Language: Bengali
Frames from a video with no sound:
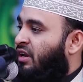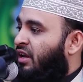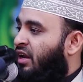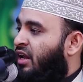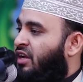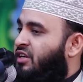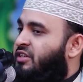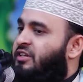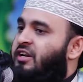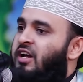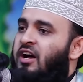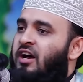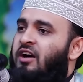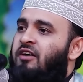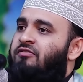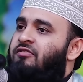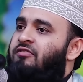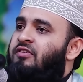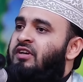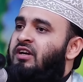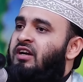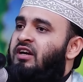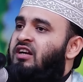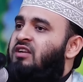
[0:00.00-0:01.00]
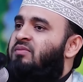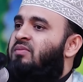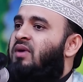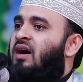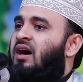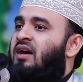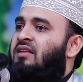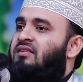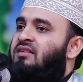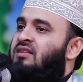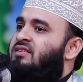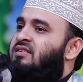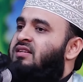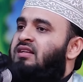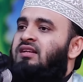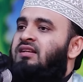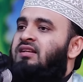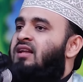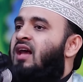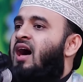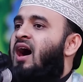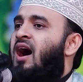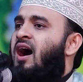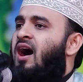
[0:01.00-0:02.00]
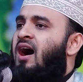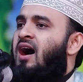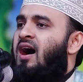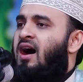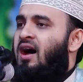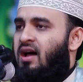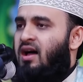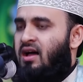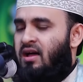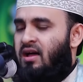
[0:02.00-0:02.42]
দেশে ফেরেন মিজানুর রহমান আজহারি তবে